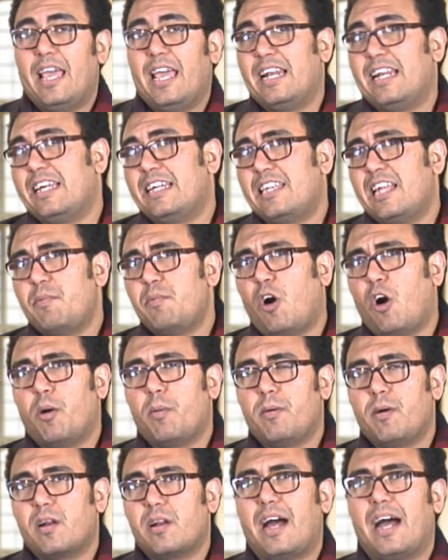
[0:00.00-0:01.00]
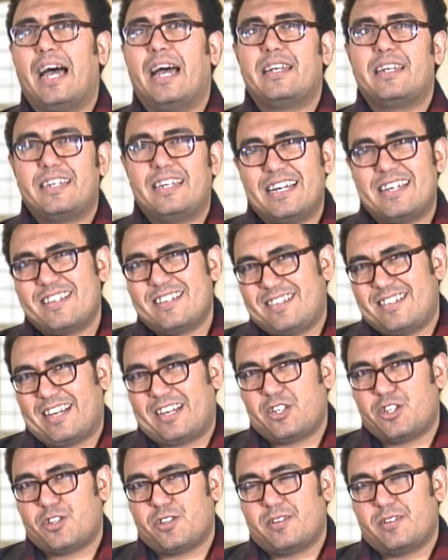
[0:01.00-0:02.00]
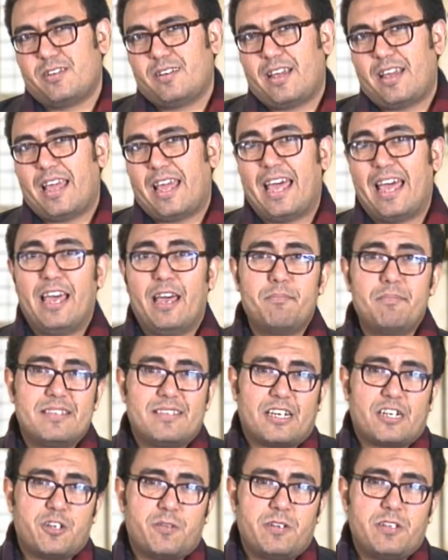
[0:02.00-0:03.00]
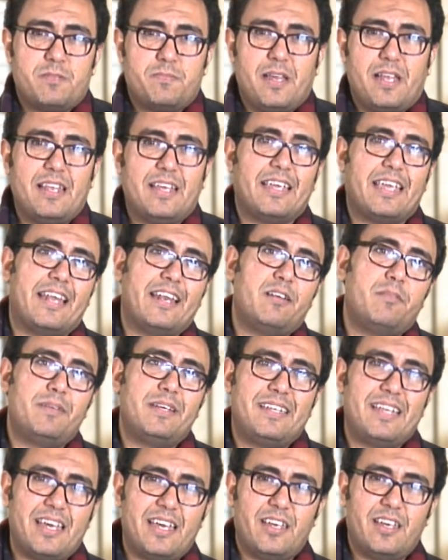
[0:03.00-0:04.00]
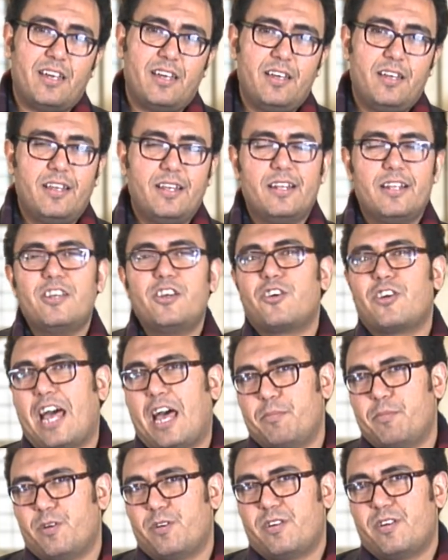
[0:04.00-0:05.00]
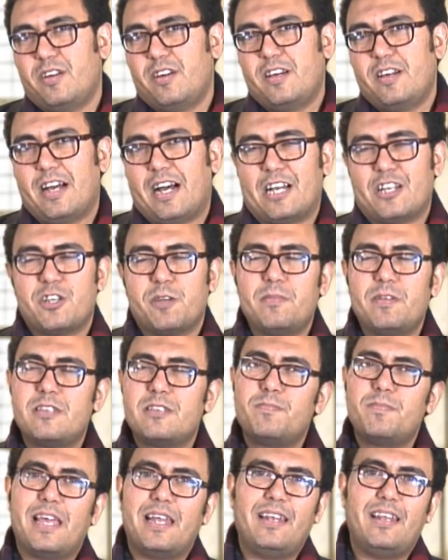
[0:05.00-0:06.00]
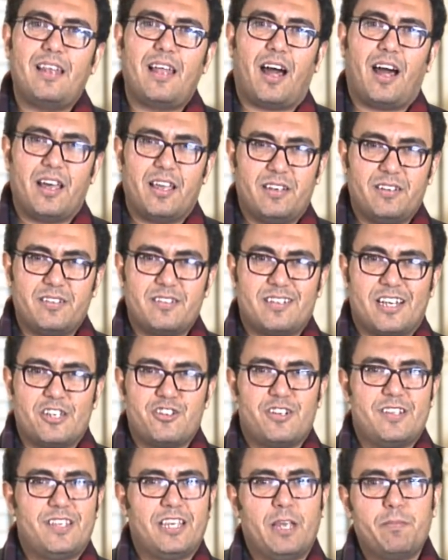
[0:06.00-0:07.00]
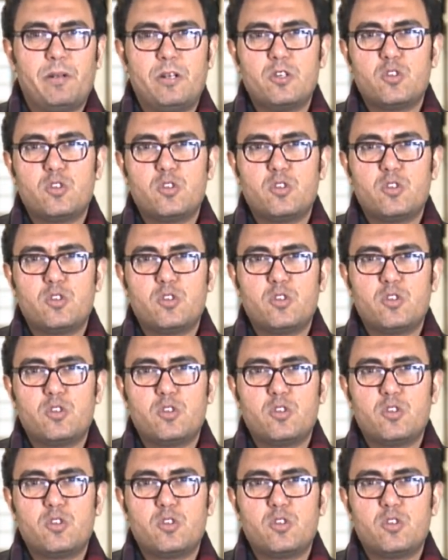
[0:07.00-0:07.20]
الكتابه عباره عن كذا سكشن اهم سكشن بالنسبه لي كان البدايه جرامر عشان بالنسبه لي الايلتس عشان تجيب